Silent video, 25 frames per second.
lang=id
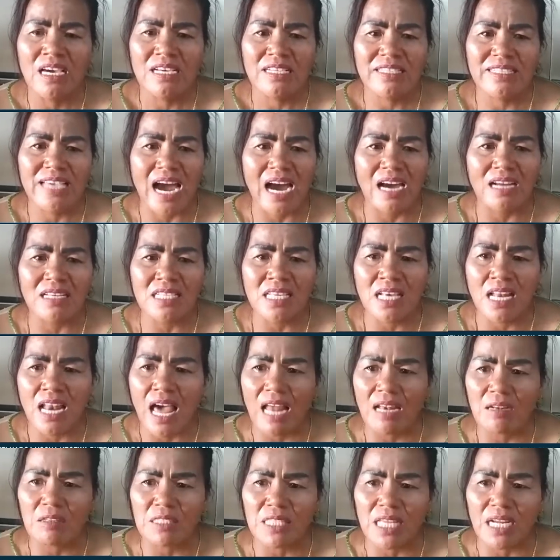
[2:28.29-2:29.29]
Jangan
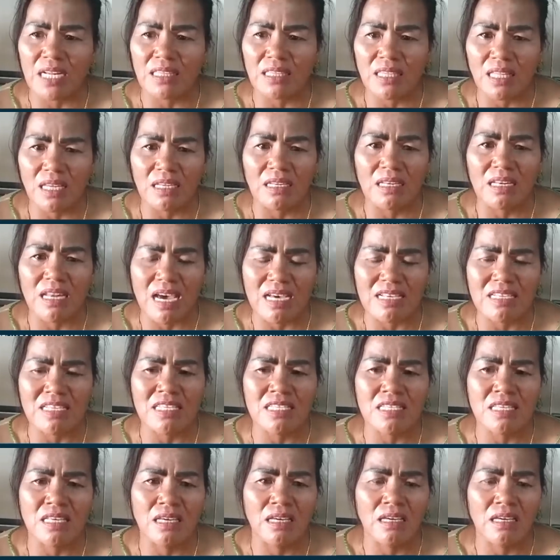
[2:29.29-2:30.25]
selalu tertindas.